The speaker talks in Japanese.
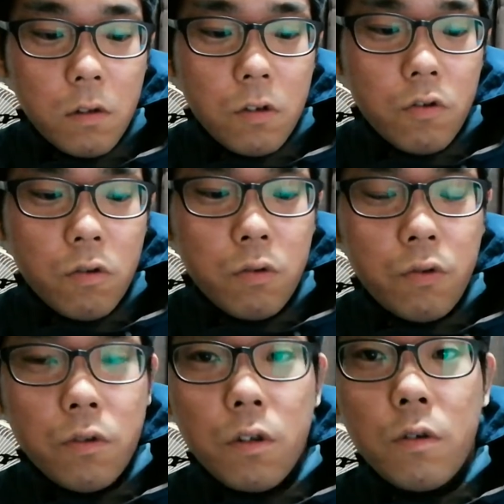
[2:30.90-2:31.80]
一応普
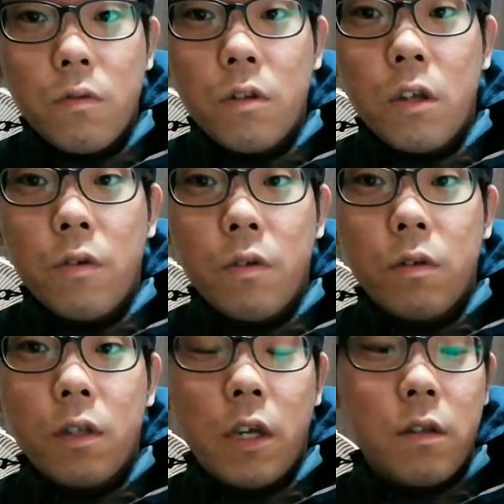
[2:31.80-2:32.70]
通に売ってる
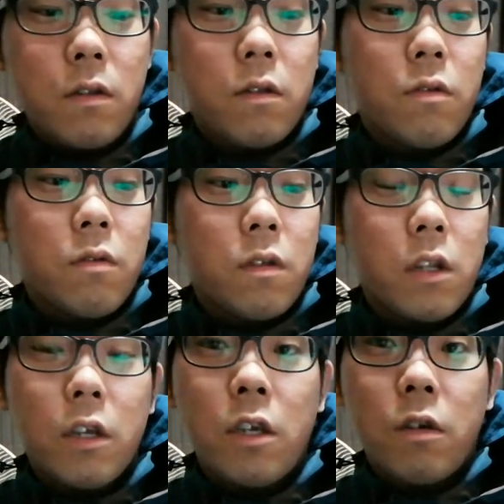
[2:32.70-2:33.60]
サイズっていうんです
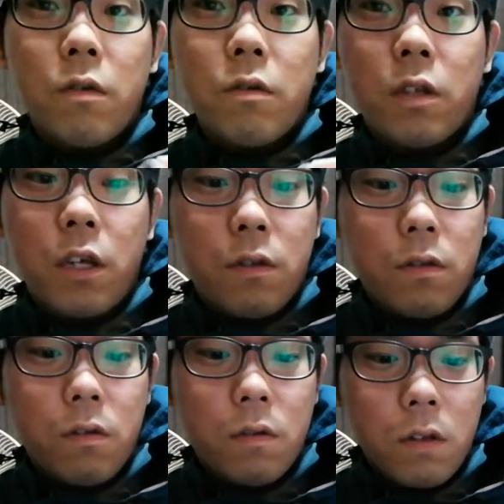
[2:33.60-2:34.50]
かねキングサイズっ
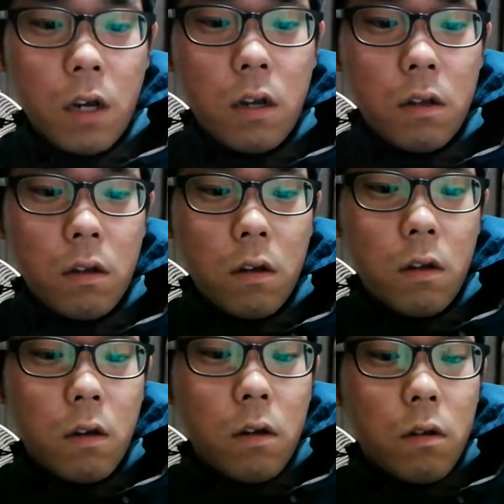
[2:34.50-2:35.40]
ていうんですか
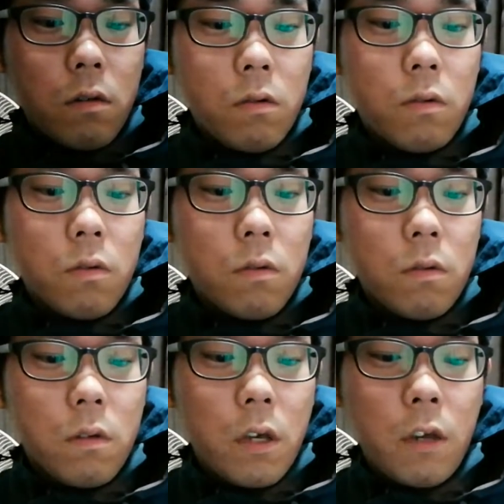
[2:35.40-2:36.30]
の
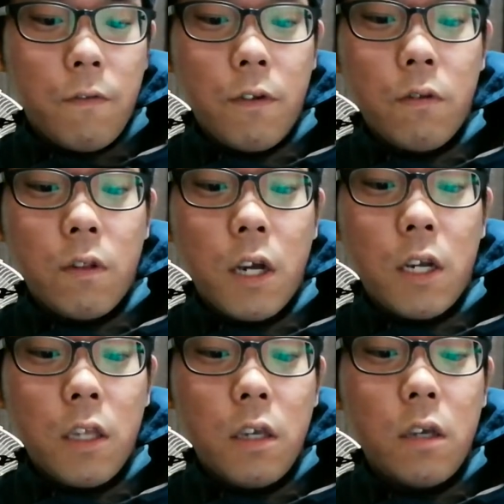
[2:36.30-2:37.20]
えー、
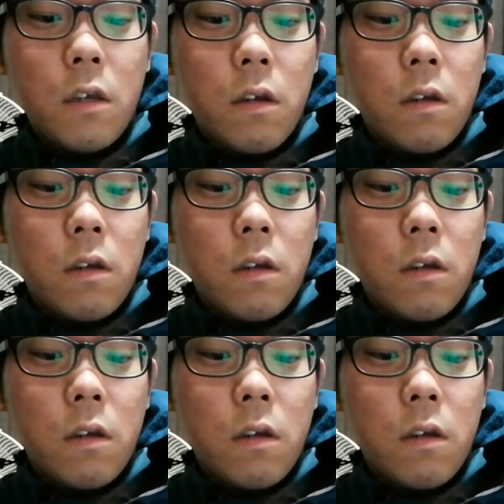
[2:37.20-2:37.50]
フィルターに、